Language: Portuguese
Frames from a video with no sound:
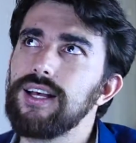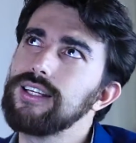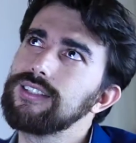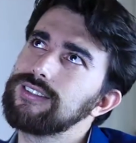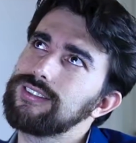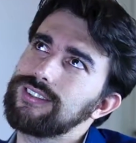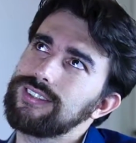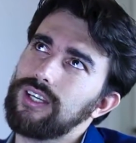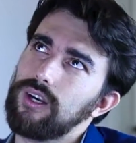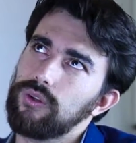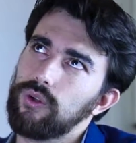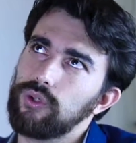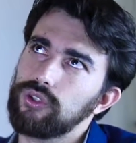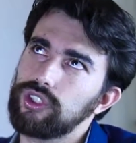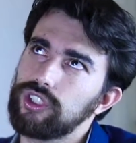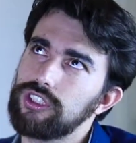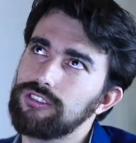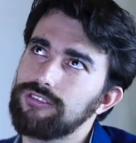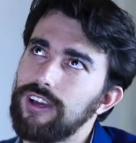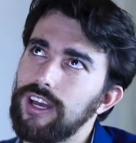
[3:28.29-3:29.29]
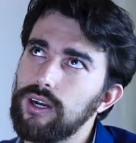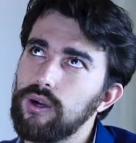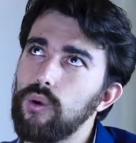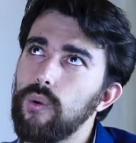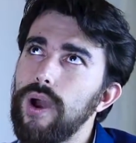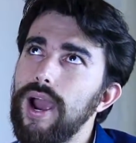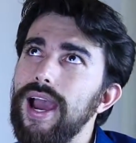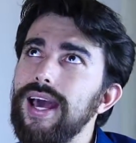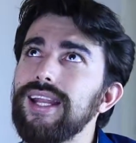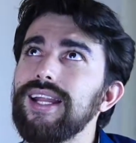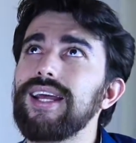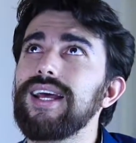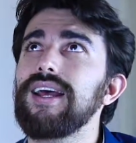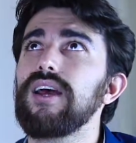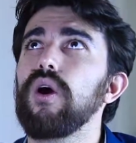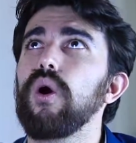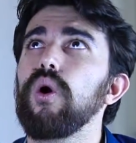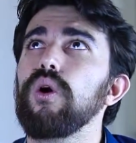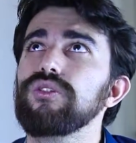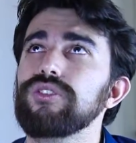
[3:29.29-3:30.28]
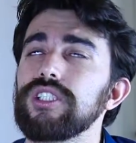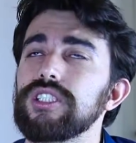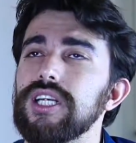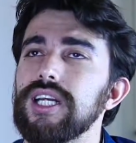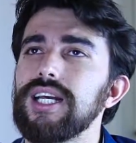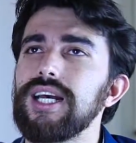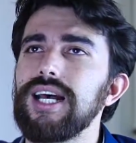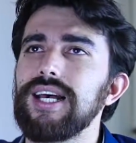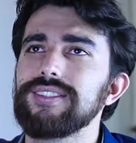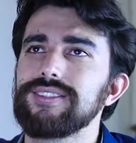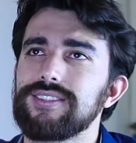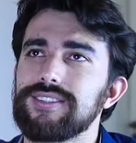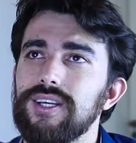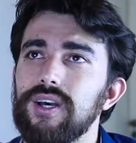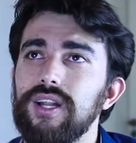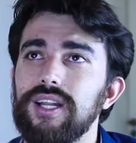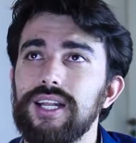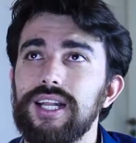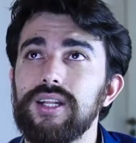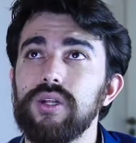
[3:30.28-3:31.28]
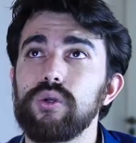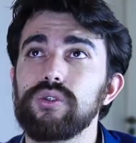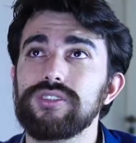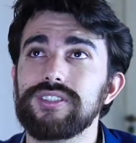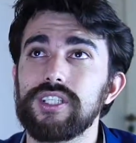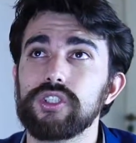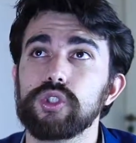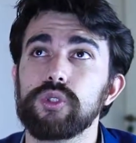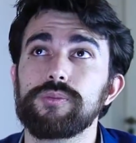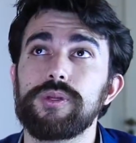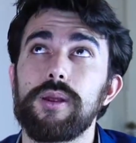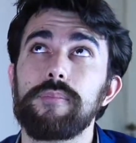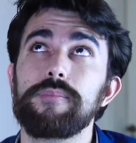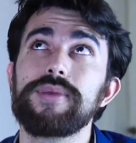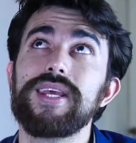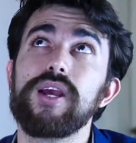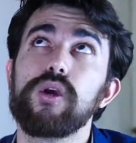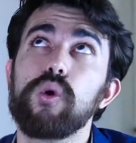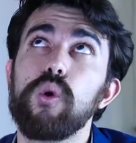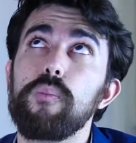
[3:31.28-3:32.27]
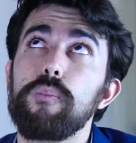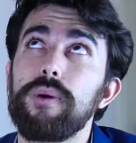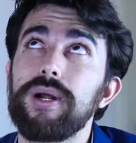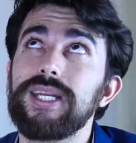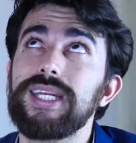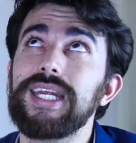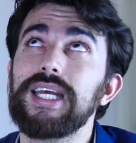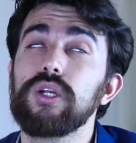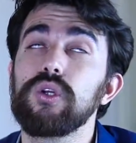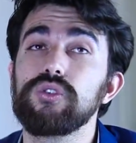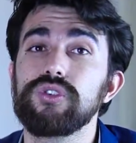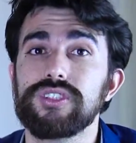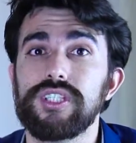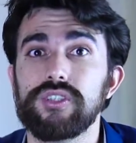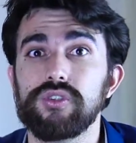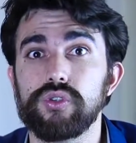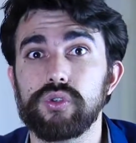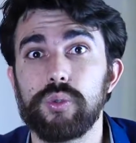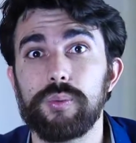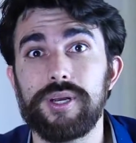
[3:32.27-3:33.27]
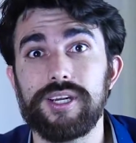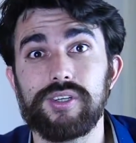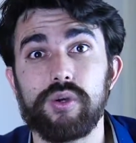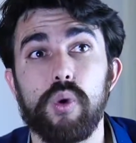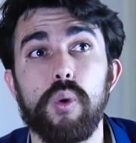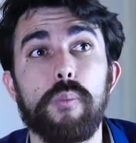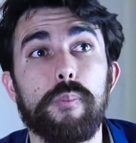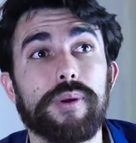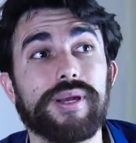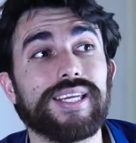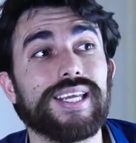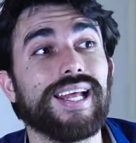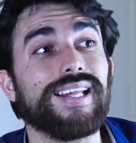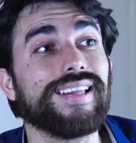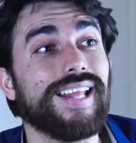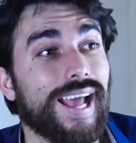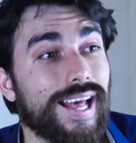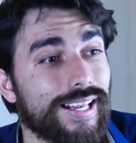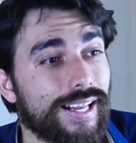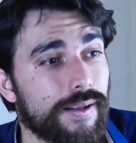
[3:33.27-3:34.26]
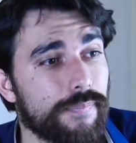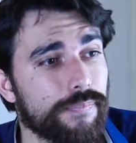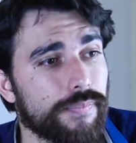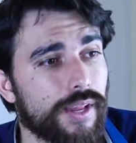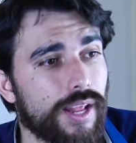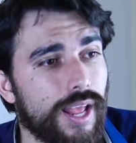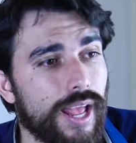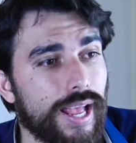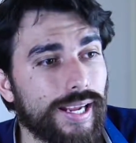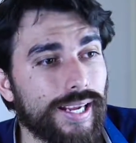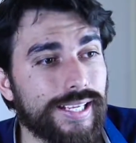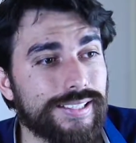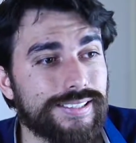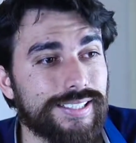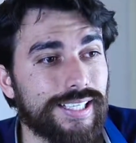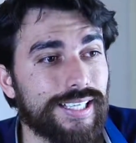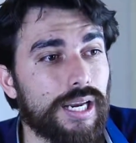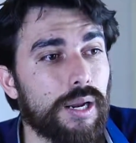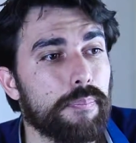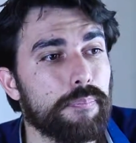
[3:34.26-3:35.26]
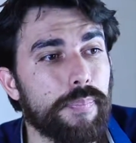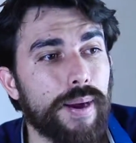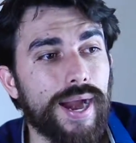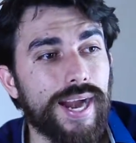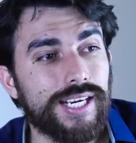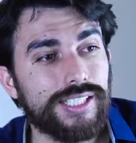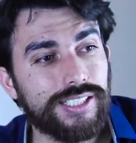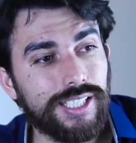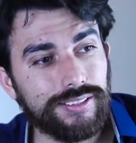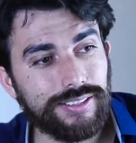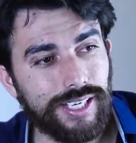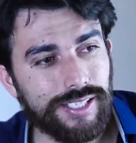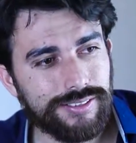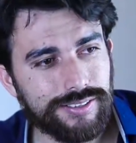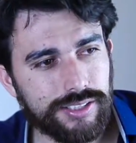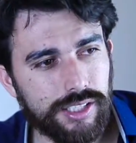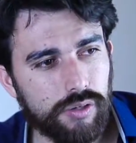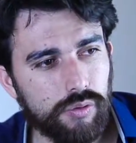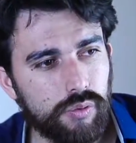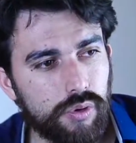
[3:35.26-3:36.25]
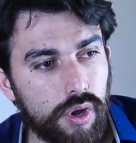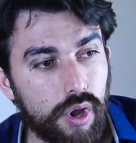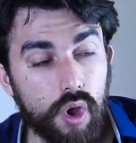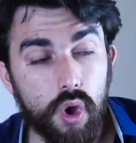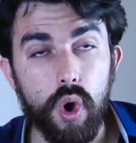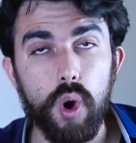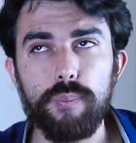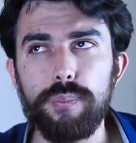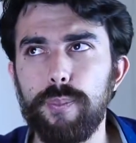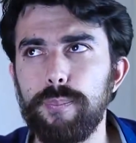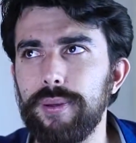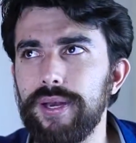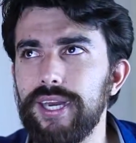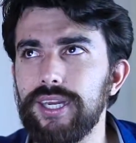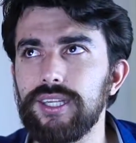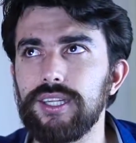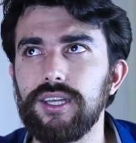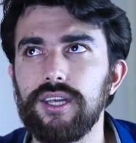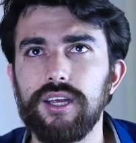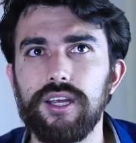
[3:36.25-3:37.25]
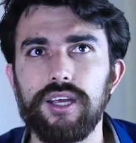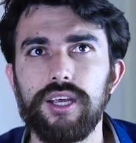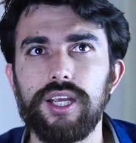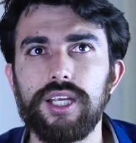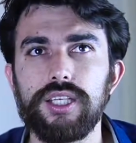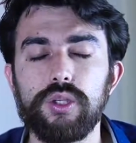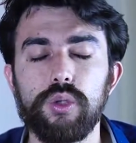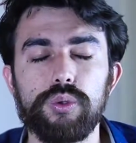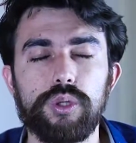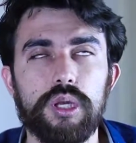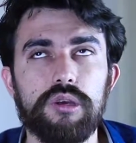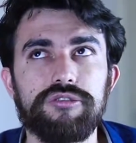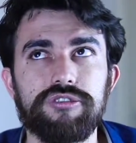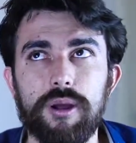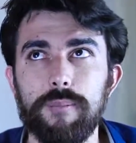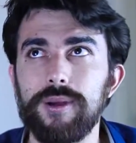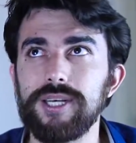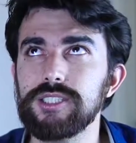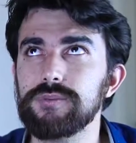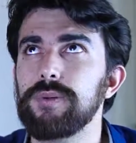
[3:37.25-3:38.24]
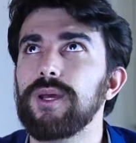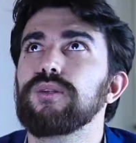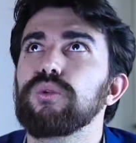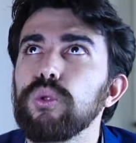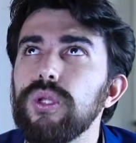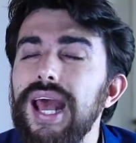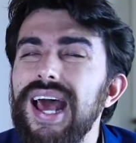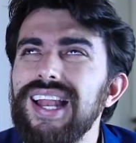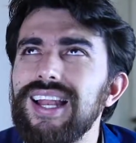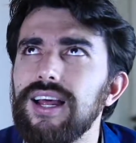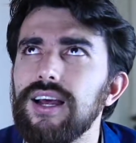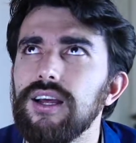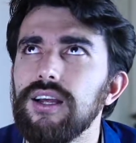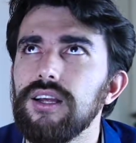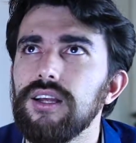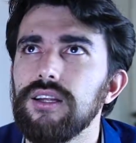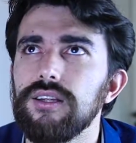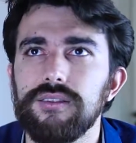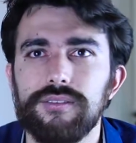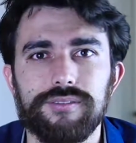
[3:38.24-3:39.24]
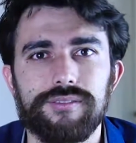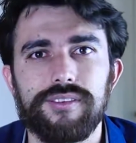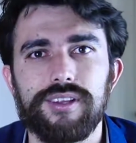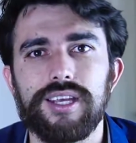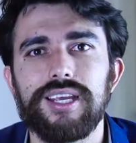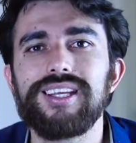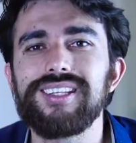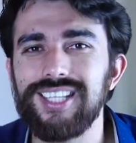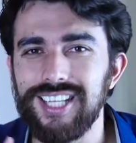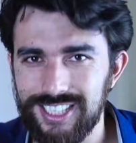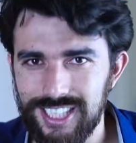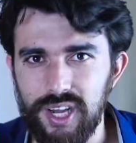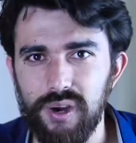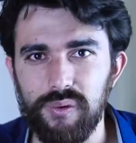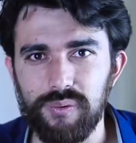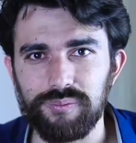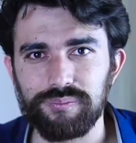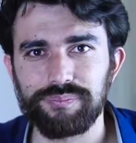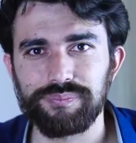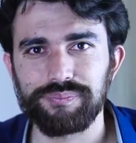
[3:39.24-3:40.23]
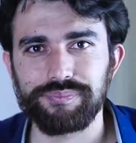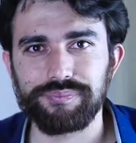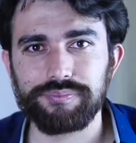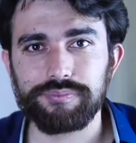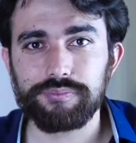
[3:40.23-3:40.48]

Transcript: Se eu não estiver com ela, ou seja, se ela não está sobre a minha companhia, não está sobre a companhia dela, quer dizer que ela perde atração. Opa, peraí, então eu tenho que ficar mais perto dela. Entendeu?